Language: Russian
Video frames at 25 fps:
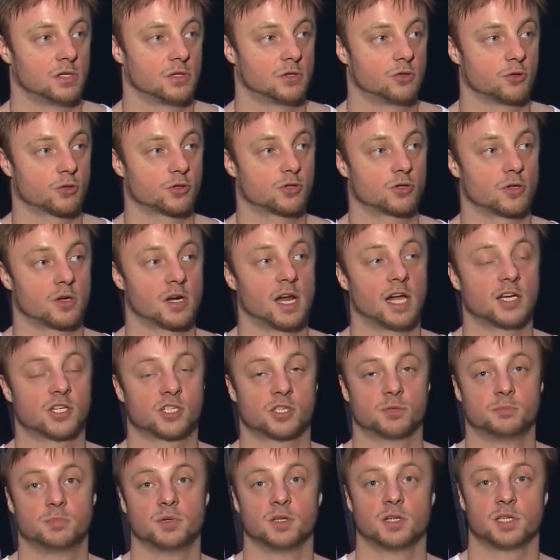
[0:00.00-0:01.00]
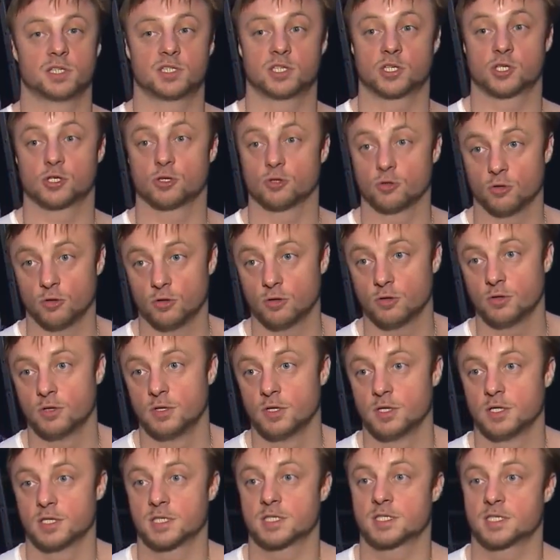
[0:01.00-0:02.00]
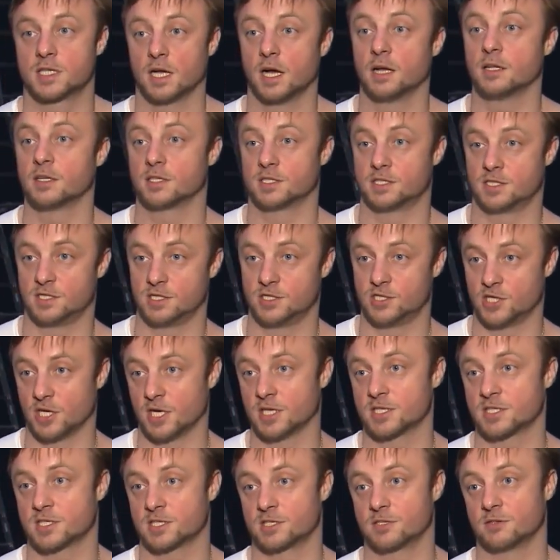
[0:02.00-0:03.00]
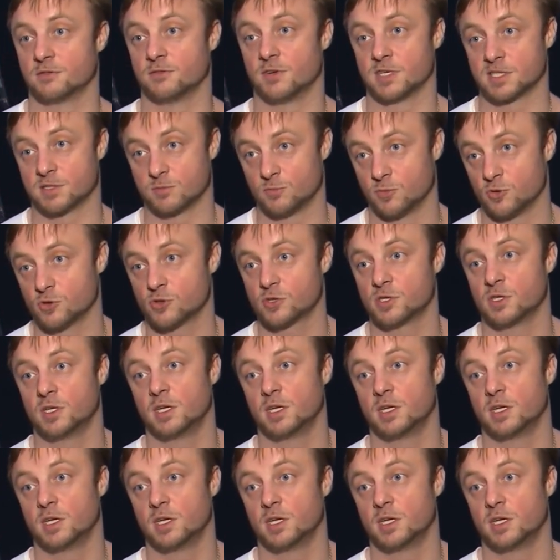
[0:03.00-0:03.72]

то, что раньше было тяжело, стало сейчас возможно и